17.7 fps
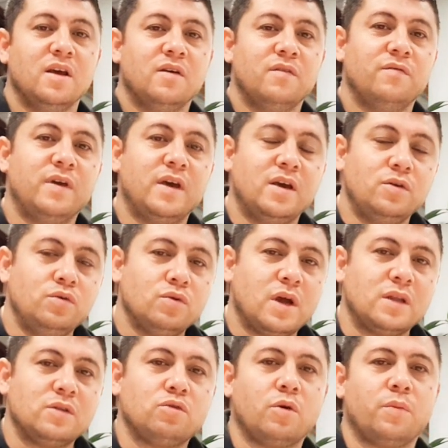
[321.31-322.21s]
ve
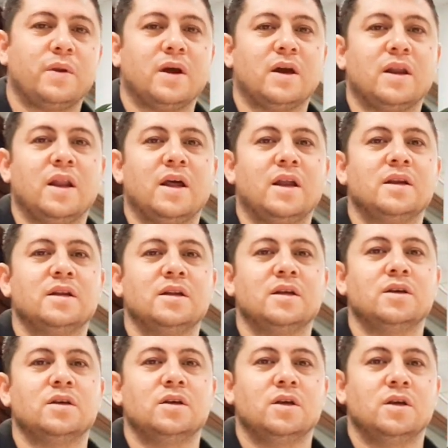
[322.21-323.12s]
Yunan
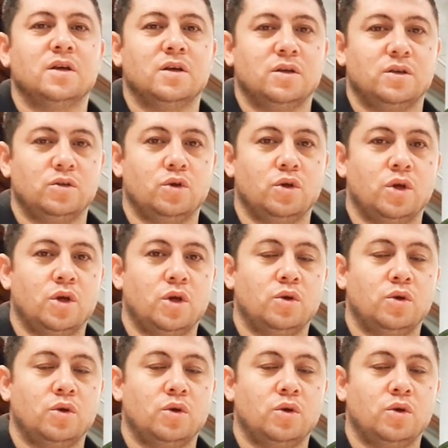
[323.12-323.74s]
topraklarını e,